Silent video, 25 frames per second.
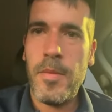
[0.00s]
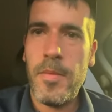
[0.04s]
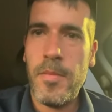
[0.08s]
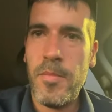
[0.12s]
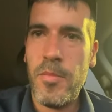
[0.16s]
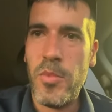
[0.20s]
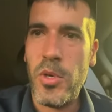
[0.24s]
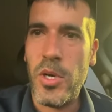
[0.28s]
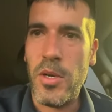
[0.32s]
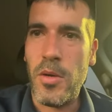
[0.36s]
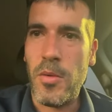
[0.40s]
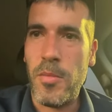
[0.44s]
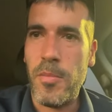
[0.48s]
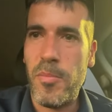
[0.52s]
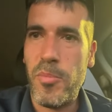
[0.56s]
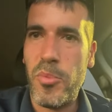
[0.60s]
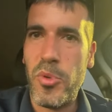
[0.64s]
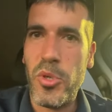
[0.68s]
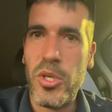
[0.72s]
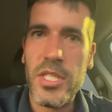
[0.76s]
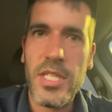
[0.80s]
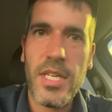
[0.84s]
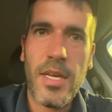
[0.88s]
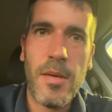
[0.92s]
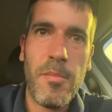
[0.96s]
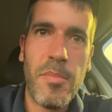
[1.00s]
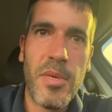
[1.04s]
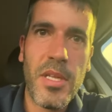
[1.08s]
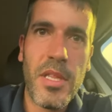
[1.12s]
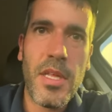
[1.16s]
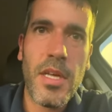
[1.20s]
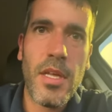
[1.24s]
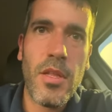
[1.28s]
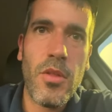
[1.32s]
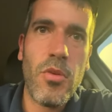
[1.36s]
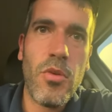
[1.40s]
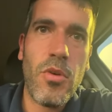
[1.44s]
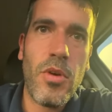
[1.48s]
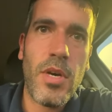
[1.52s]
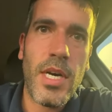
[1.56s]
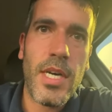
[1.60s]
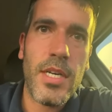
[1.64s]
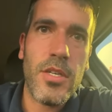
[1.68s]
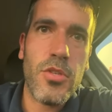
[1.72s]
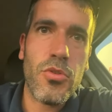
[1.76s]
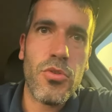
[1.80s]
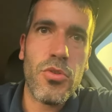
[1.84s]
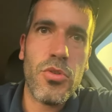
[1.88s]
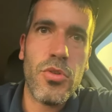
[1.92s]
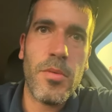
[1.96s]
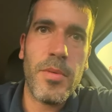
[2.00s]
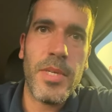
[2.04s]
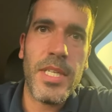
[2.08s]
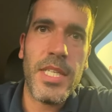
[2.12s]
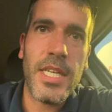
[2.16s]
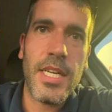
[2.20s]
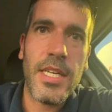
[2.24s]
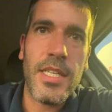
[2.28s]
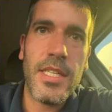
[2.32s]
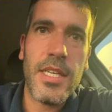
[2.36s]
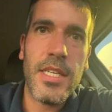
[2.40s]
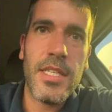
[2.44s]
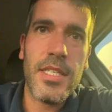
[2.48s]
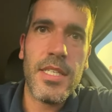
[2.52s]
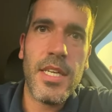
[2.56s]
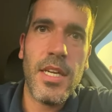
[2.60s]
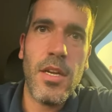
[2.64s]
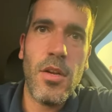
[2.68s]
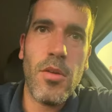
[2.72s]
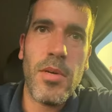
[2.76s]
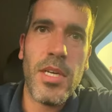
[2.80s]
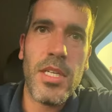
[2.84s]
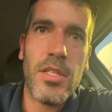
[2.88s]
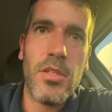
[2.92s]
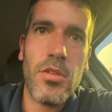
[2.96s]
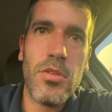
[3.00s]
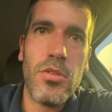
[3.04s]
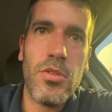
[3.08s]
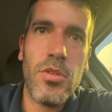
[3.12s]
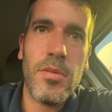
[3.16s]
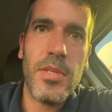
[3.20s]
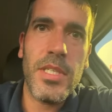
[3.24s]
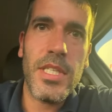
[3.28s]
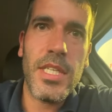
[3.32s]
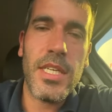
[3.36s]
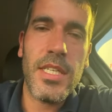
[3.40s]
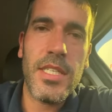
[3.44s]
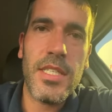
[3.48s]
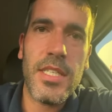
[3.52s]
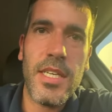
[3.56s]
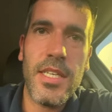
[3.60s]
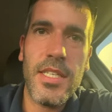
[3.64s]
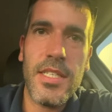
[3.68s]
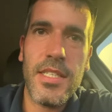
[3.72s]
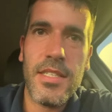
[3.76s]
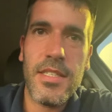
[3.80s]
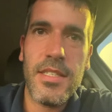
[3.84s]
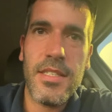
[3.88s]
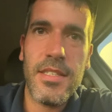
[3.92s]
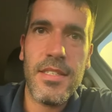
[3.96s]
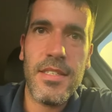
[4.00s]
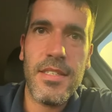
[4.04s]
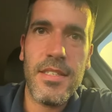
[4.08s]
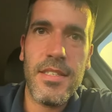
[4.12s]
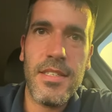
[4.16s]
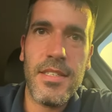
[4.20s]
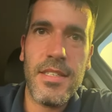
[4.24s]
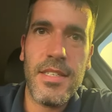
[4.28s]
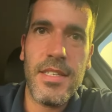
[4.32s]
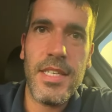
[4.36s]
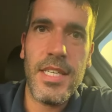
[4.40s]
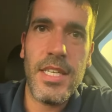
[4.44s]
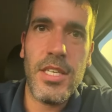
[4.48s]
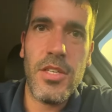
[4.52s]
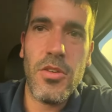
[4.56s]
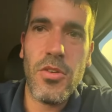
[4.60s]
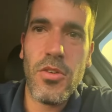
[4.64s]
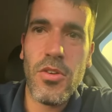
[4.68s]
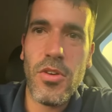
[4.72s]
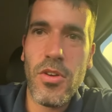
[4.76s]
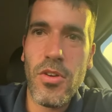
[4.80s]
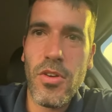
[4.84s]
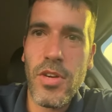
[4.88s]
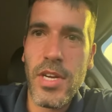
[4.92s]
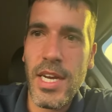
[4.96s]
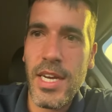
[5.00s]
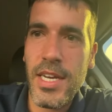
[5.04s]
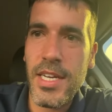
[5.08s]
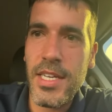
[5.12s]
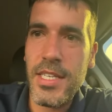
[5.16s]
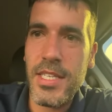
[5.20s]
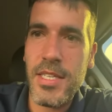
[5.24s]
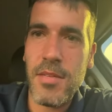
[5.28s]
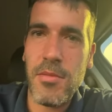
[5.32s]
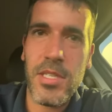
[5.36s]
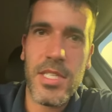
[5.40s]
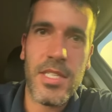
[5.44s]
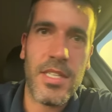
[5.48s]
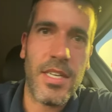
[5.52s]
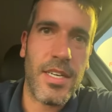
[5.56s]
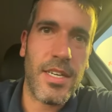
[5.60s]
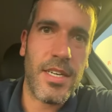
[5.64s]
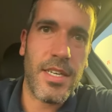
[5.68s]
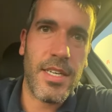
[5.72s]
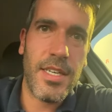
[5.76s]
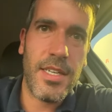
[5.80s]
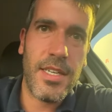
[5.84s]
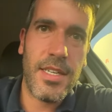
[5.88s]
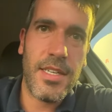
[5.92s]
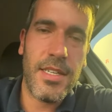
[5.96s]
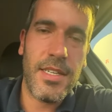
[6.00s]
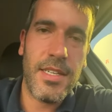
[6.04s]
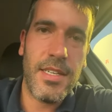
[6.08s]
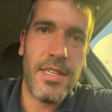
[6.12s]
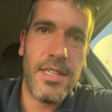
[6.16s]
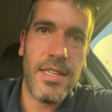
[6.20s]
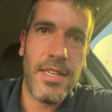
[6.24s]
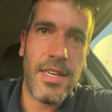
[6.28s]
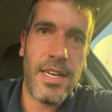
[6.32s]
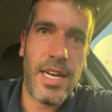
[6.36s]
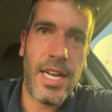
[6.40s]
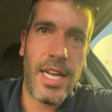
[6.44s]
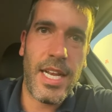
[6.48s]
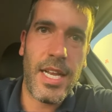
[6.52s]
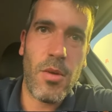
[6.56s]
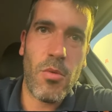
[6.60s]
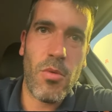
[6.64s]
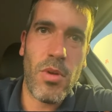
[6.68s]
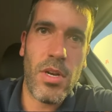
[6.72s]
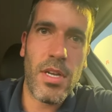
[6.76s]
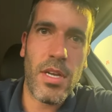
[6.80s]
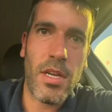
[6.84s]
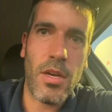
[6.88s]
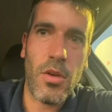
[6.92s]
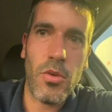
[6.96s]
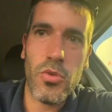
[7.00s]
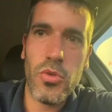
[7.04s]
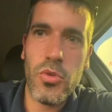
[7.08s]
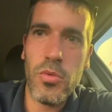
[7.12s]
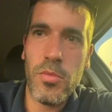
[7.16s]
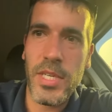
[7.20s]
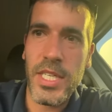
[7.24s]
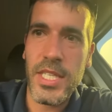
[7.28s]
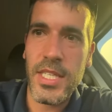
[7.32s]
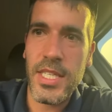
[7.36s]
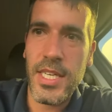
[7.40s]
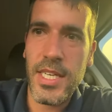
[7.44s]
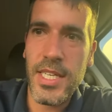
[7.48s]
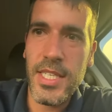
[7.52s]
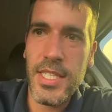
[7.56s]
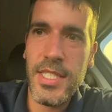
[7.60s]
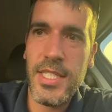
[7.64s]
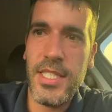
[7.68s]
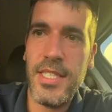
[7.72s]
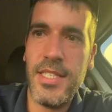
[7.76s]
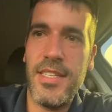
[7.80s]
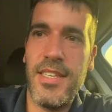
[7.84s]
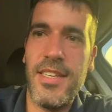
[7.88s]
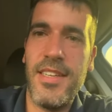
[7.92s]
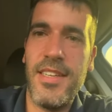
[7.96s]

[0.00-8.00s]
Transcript: Bueno, pues ha empezado a esos 93 kilovatios, 96, y yo creo que aquí se va a estancar, al igual que los V3.